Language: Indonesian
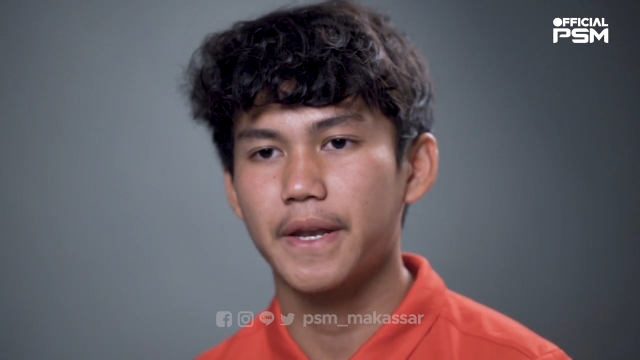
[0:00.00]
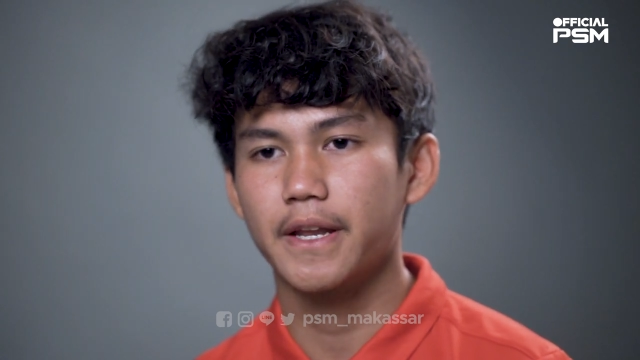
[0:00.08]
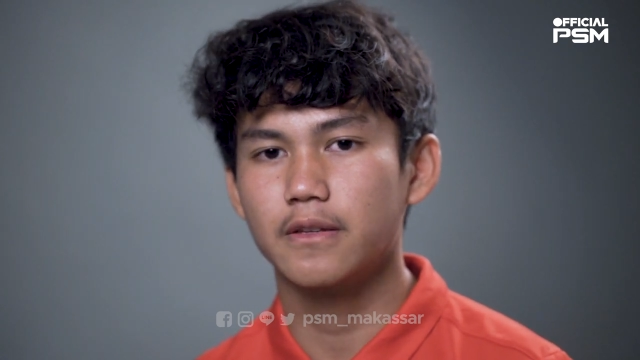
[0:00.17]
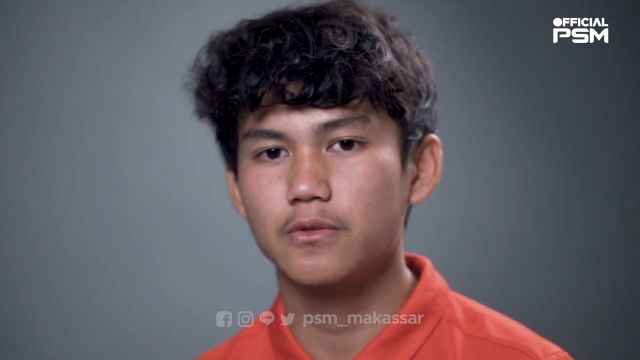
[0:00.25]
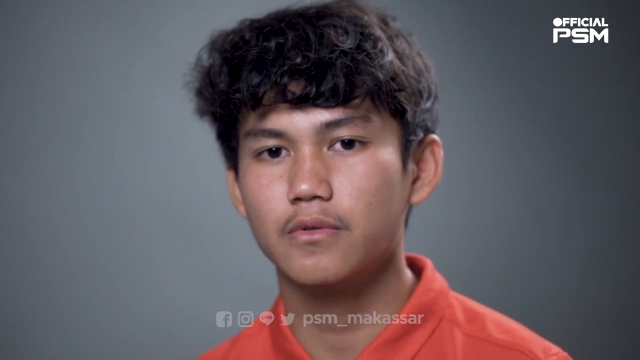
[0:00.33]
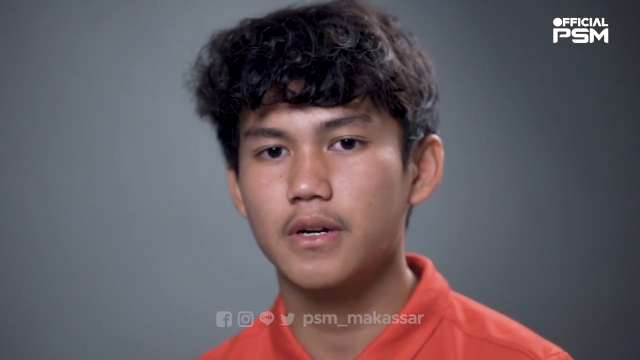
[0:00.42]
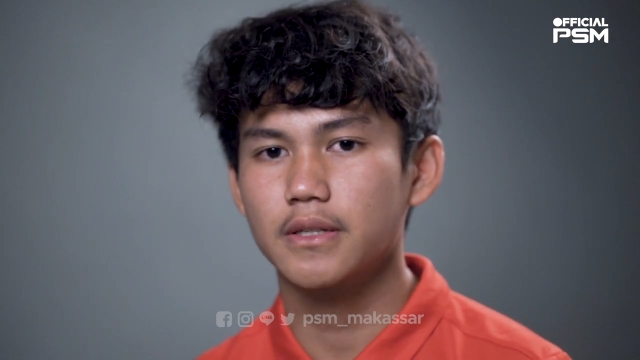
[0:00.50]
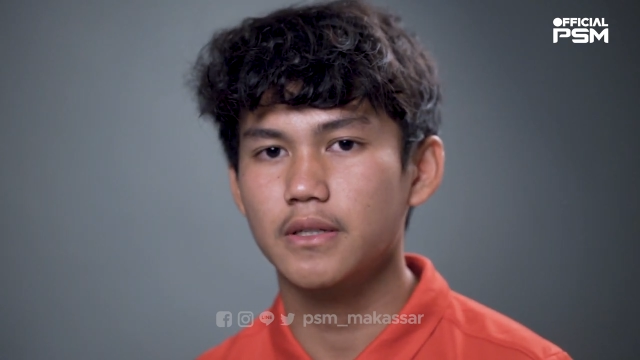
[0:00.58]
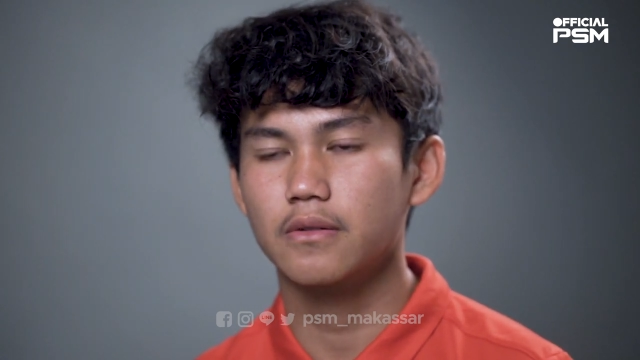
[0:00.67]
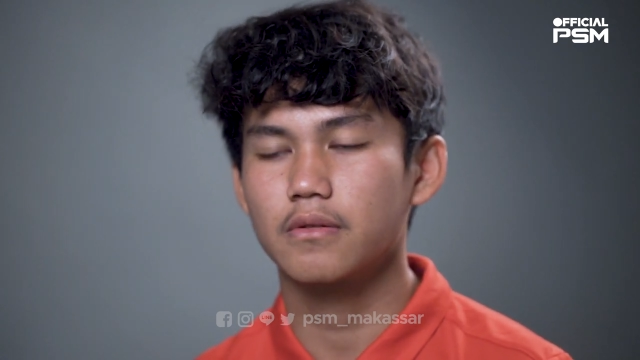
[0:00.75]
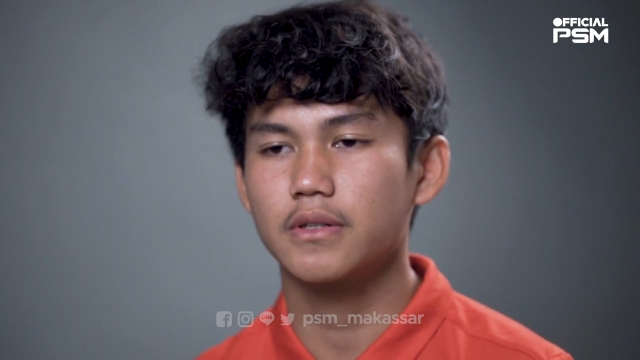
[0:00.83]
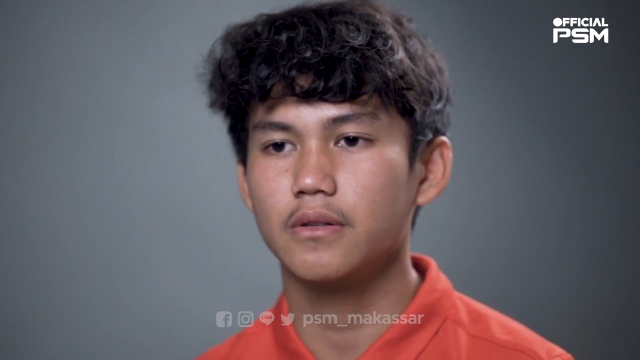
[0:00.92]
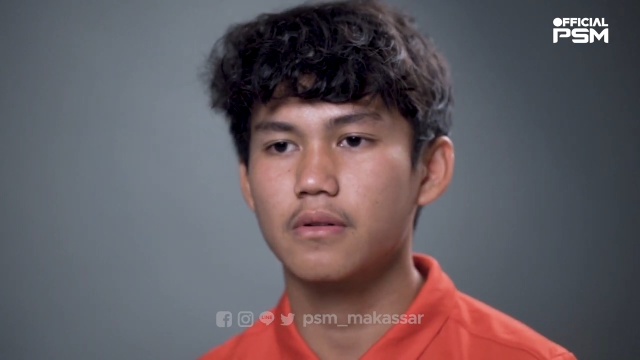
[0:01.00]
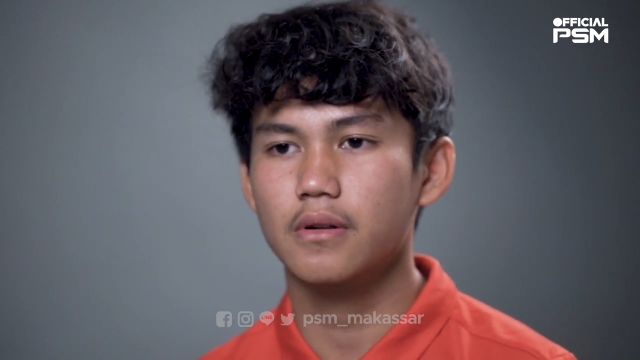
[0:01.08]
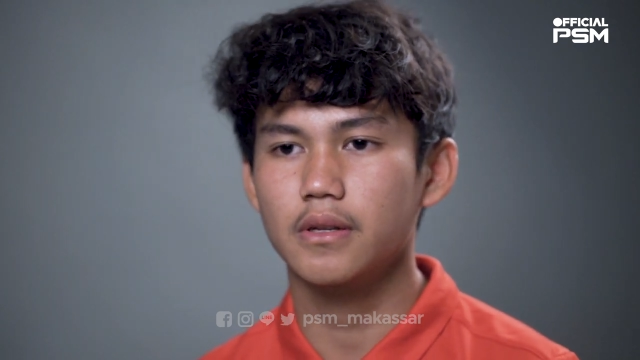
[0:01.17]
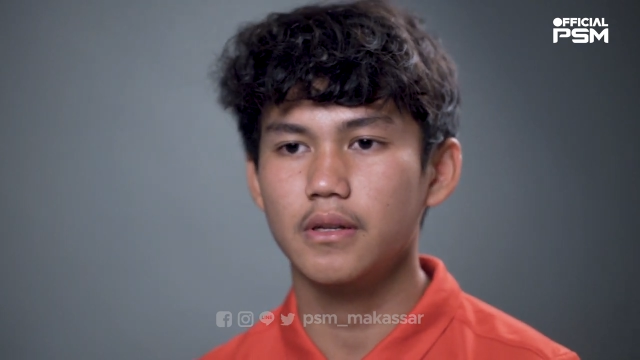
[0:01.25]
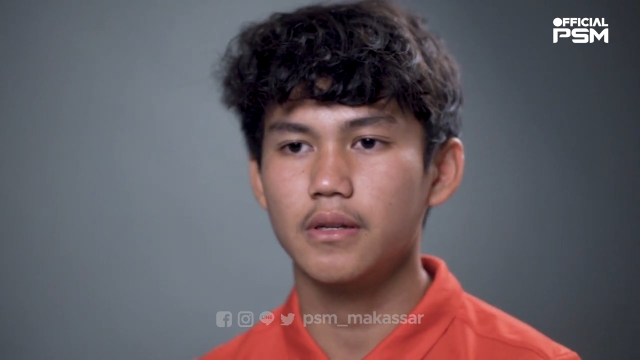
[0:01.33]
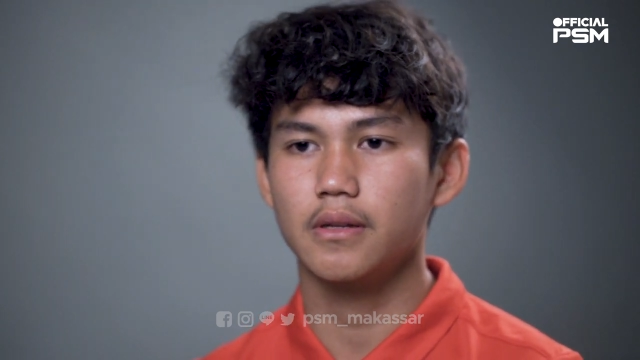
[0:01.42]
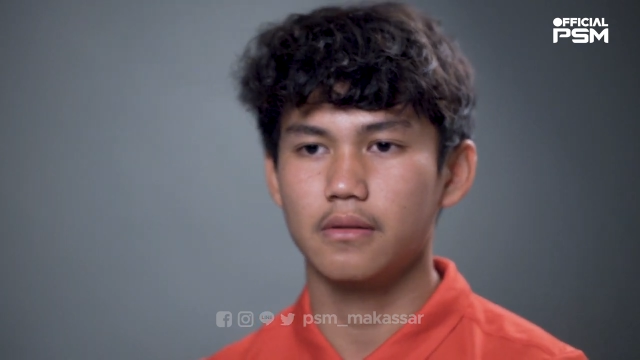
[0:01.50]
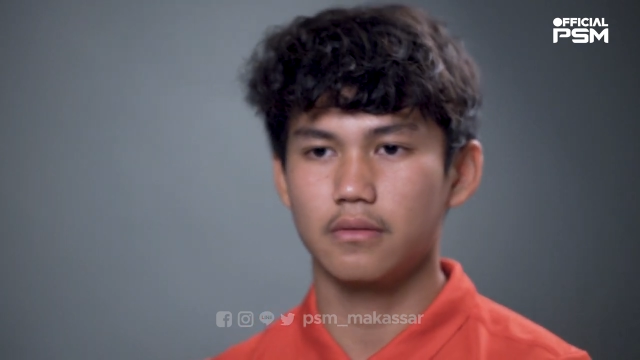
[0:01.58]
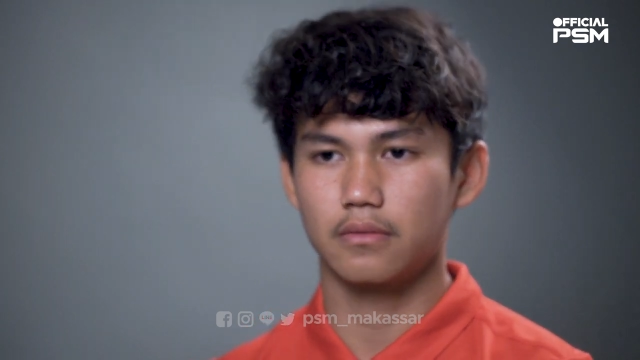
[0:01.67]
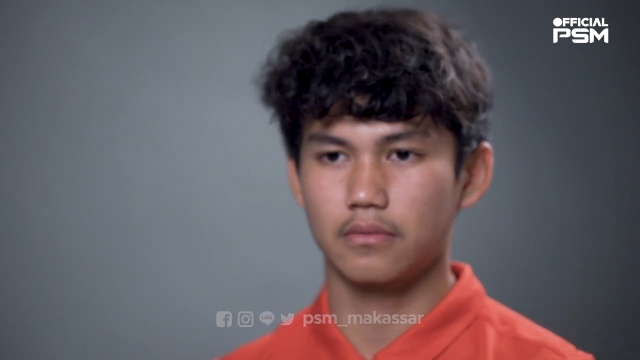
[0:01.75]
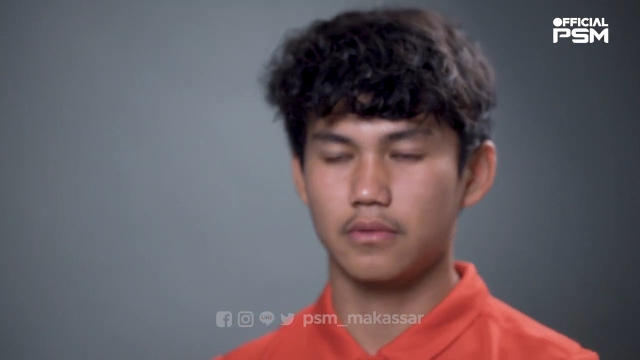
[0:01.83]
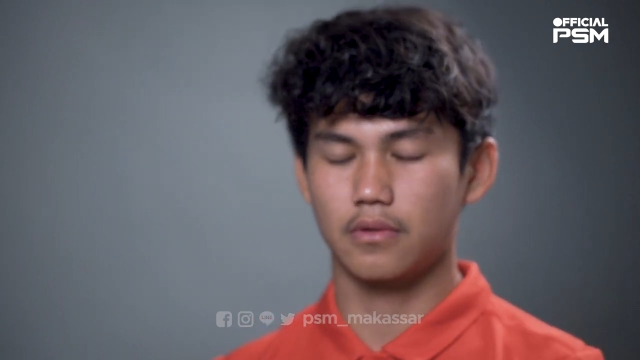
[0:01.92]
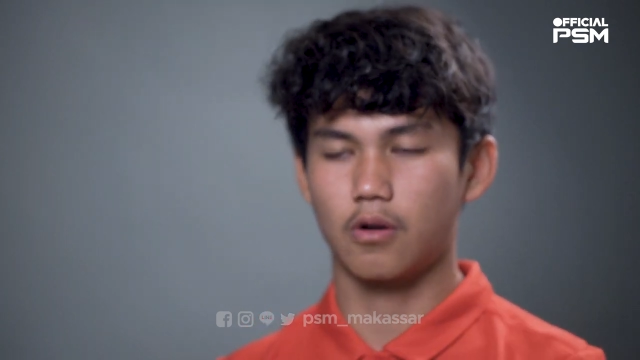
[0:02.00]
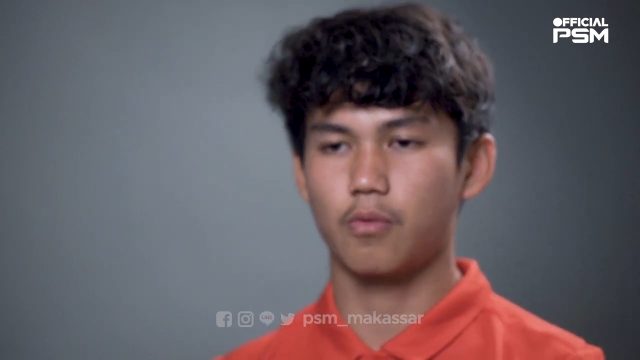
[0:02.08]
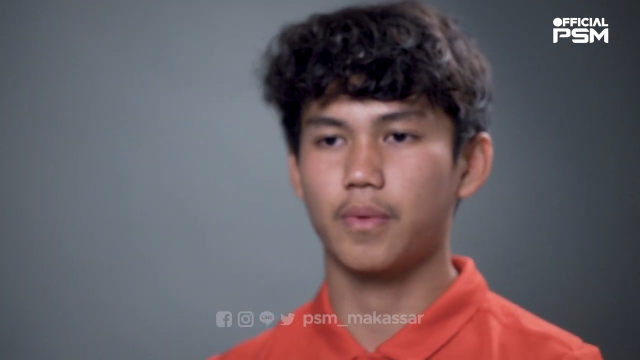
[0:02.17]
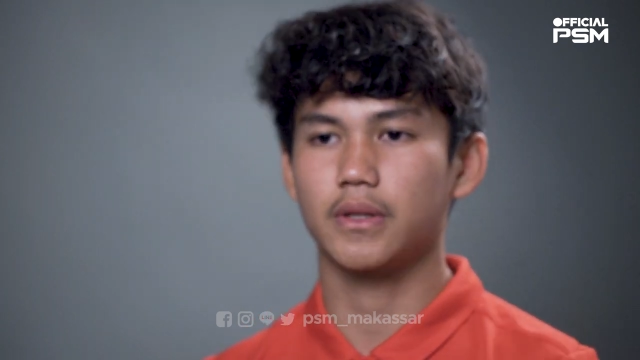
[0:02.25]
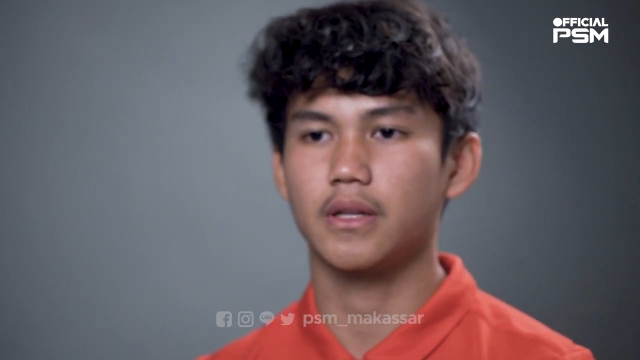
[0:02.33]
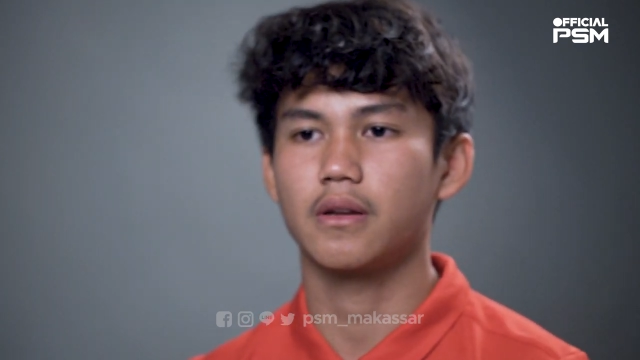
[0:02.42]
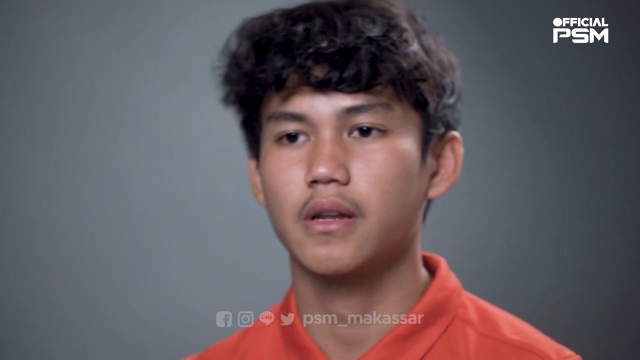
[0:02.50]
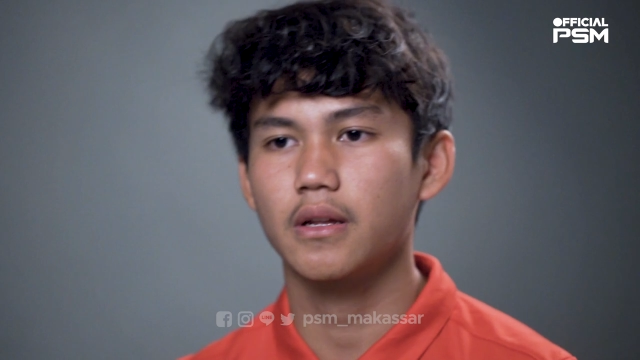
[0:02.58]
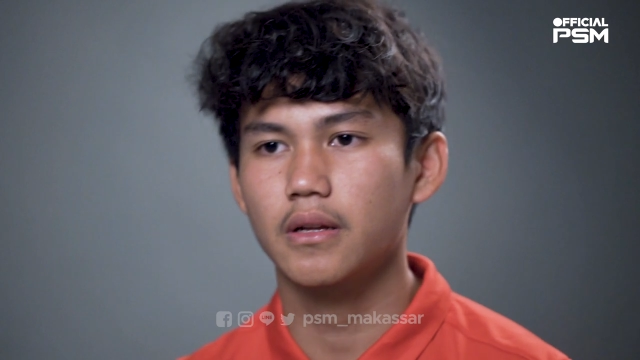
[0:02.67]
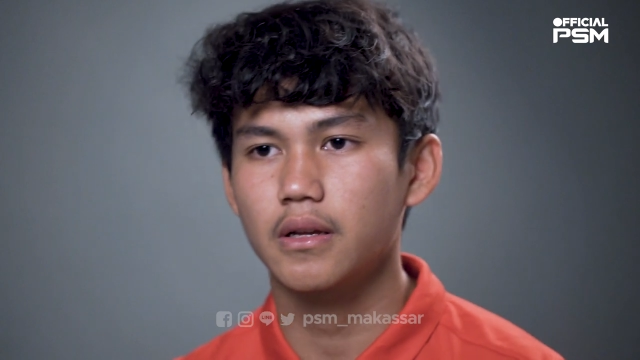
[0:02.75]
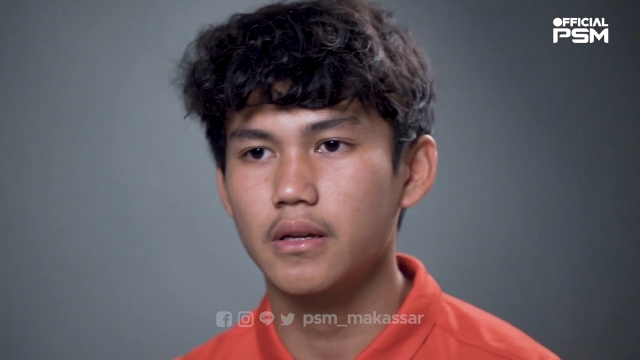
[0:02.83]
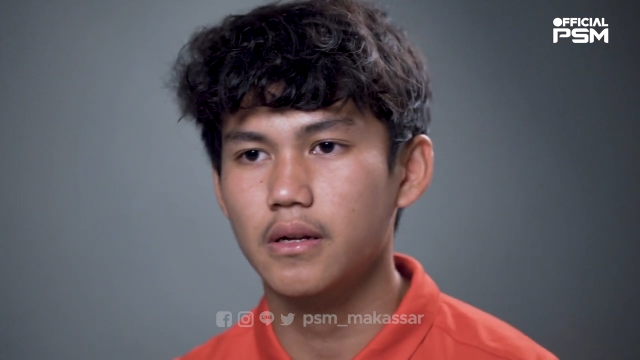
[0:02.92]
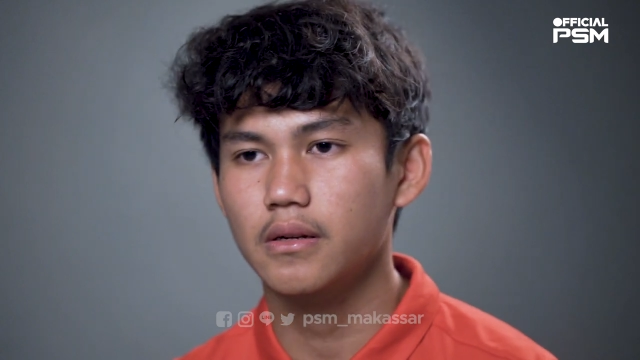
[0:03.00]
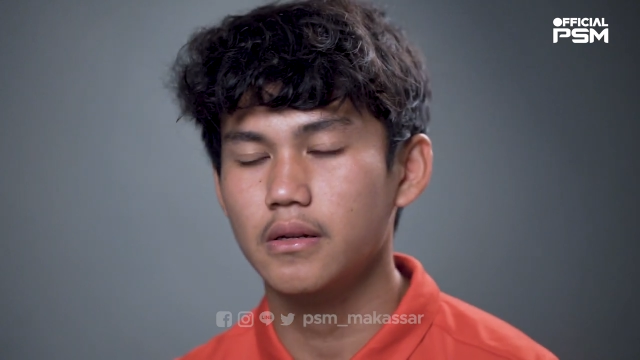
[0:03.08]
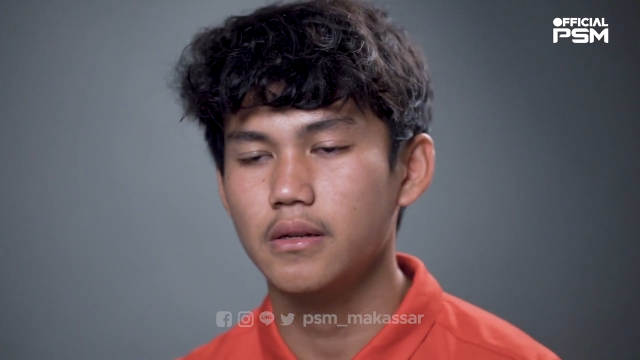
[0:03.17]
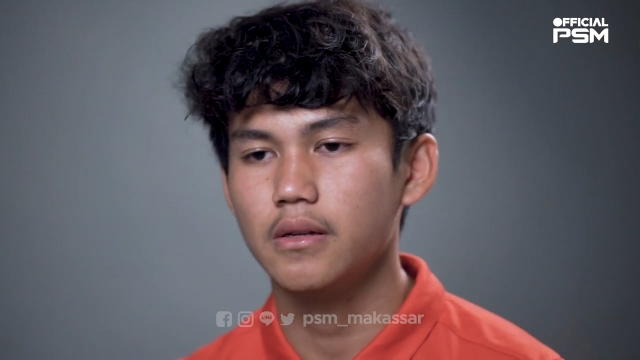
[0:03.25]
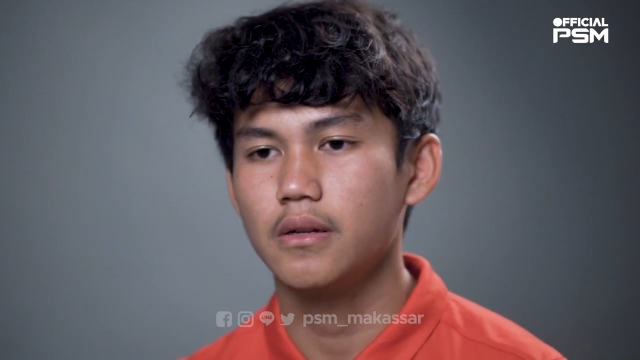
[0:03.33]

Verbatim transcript: dan juga senior-senior di Kabupaten mereka yang